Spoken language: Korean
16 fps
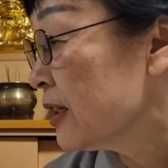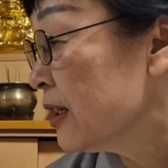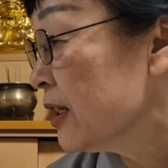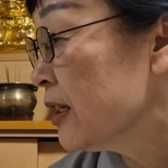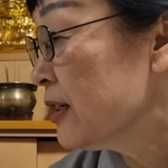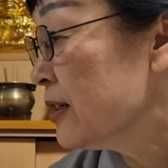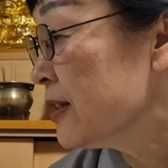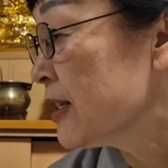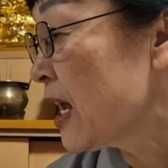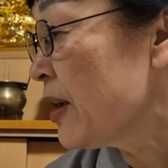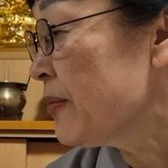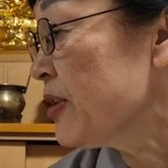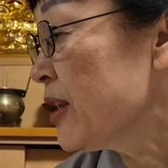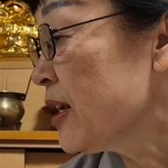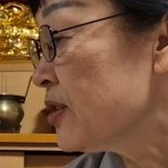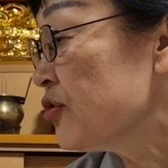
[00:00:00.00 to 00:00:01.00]
1은
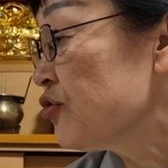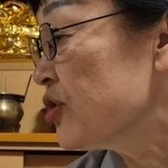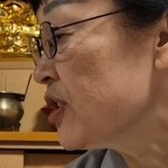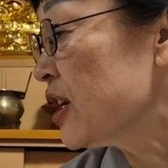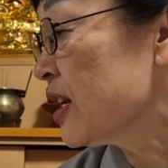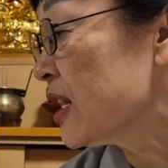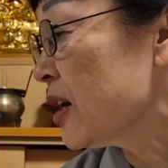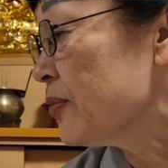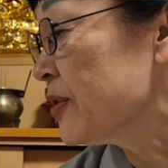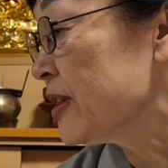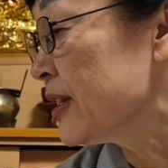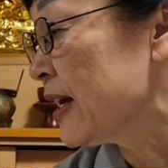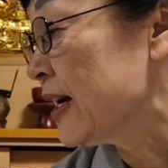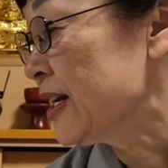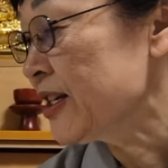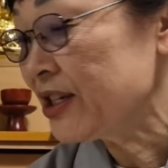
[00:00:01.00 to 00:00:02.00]
3이라는 숫자가
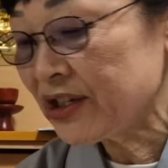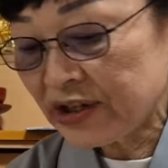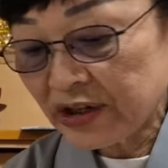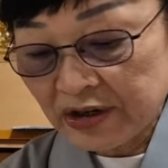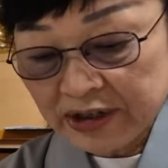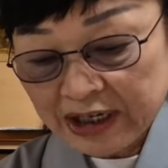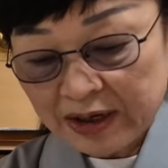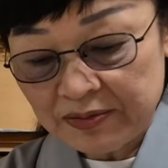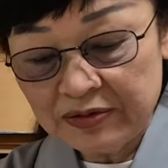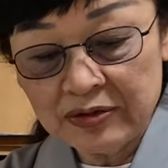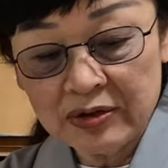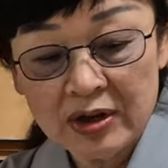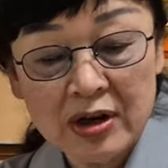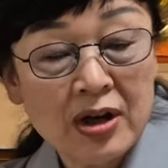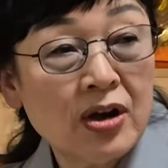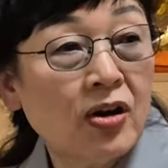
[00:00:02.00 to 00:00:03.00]
나옵니다.
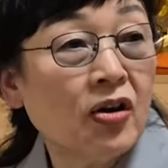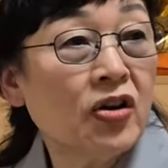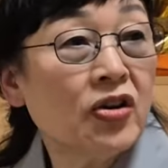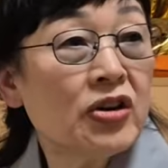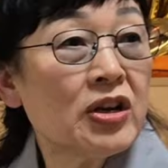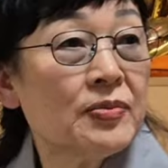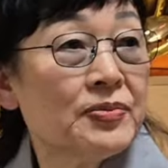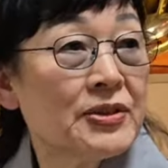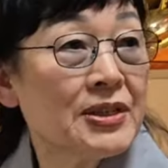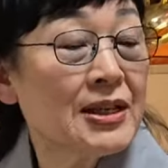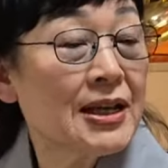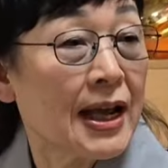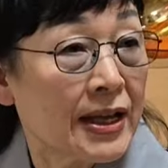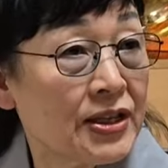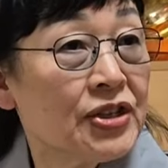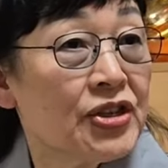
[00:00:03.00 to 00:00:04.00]
시청자분 어렵지
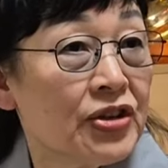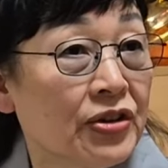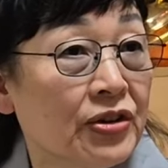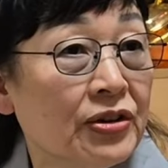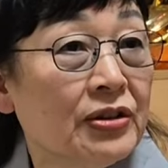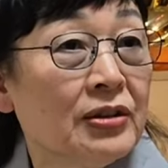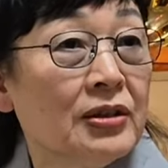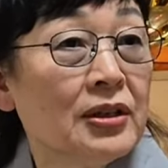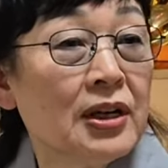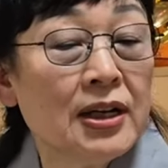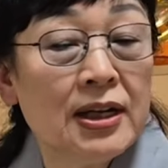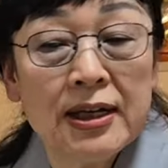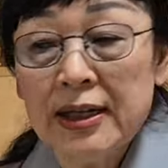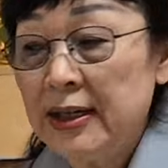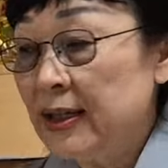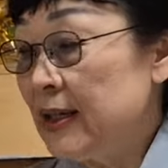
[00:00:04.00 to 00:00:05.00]
않죠?
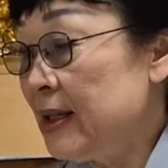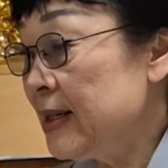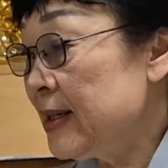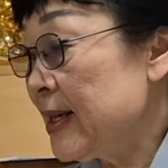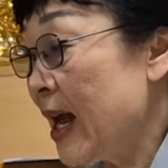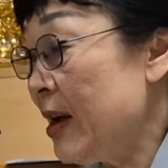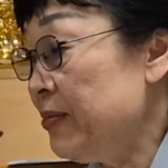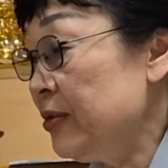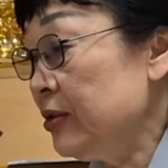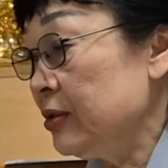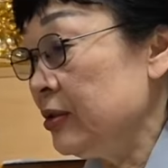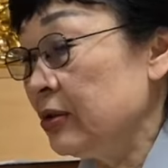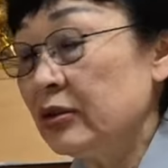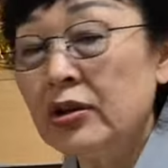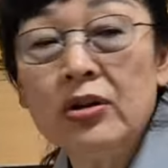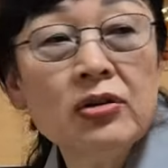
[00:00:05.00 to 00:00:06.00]
이 3은
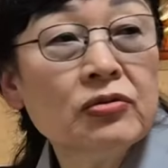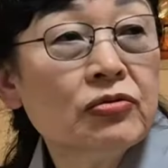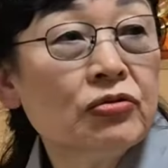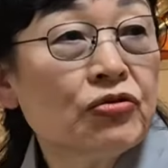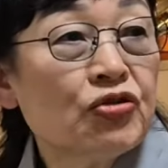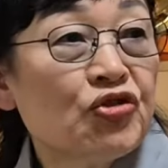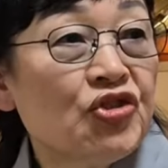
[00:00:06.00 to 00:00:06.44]
결국